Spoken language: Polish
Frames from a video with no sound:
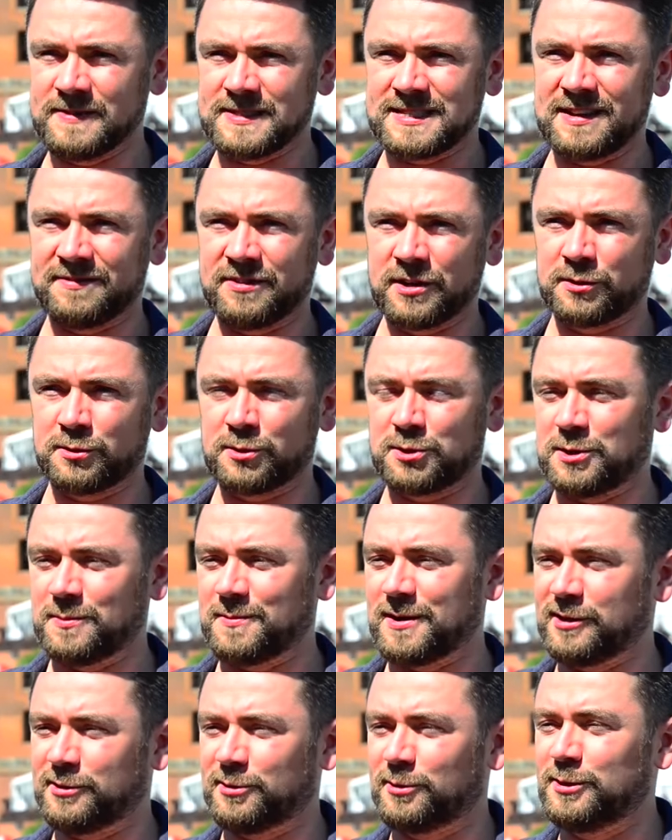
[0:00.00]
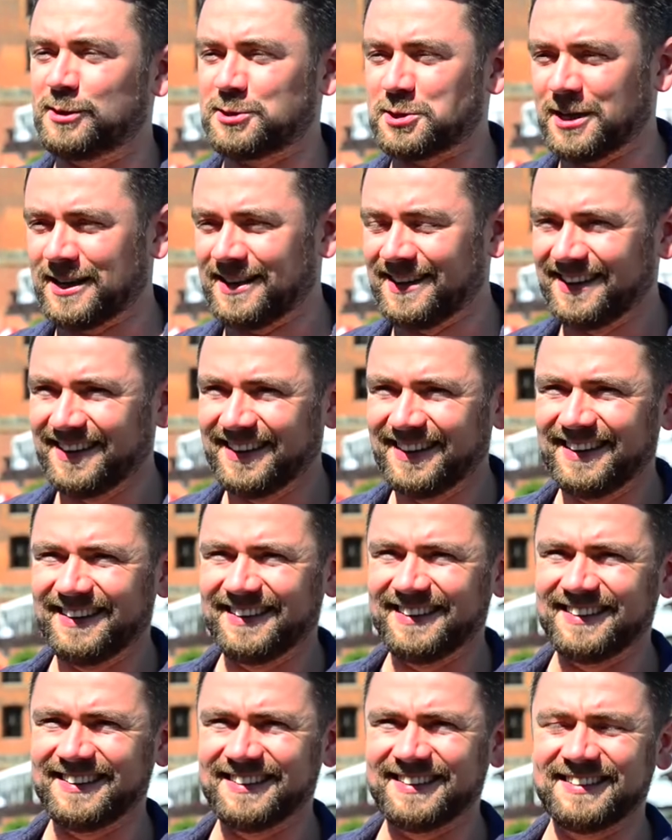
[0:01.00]
zawartości merytorycznej
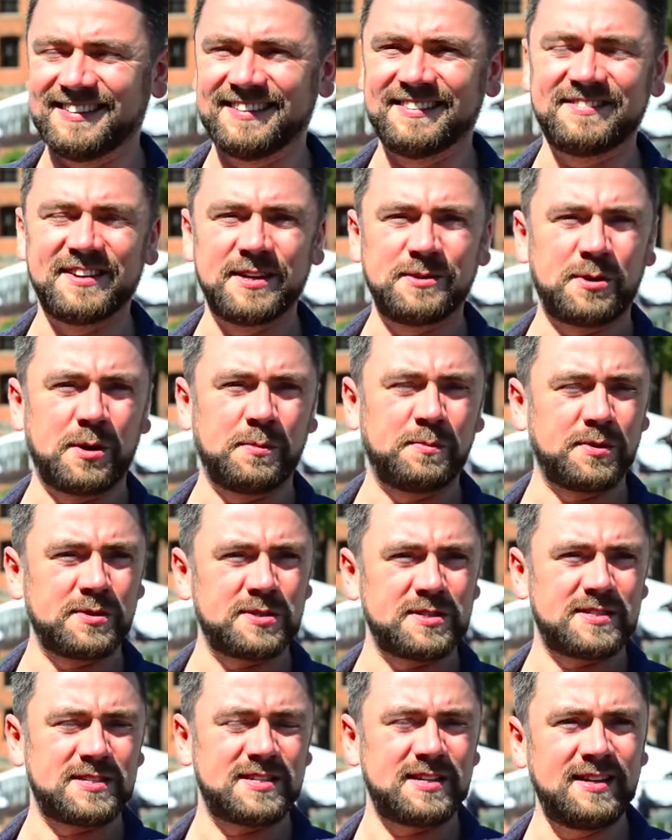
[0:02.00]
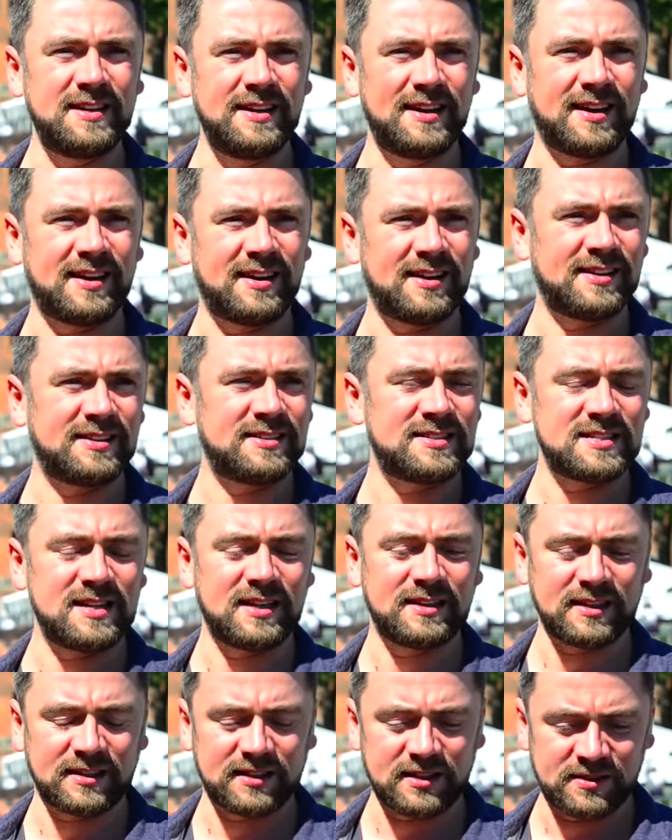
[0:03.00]
wielu kompozycji, a z,
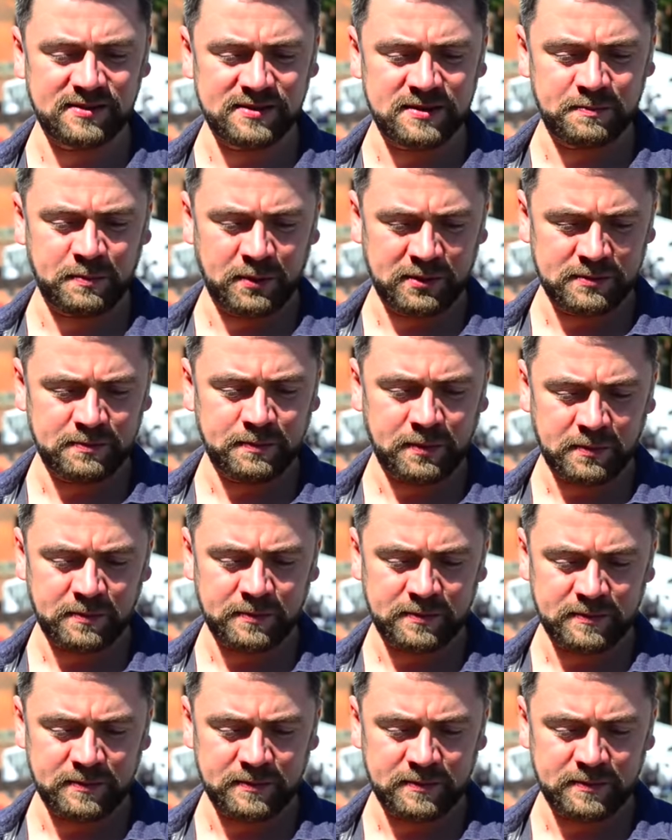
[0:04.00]
latach ta, po, po,